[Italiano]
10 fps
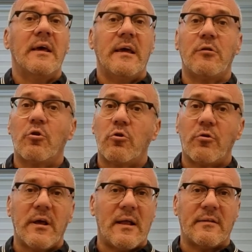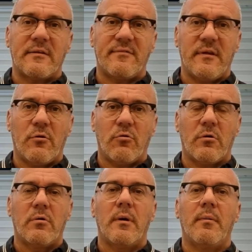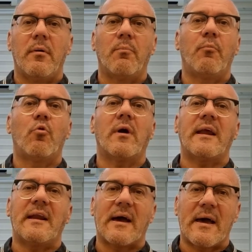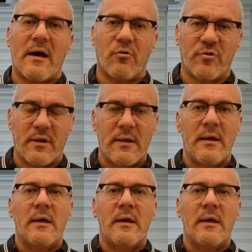Il dolore al testicolo, qual è la causa?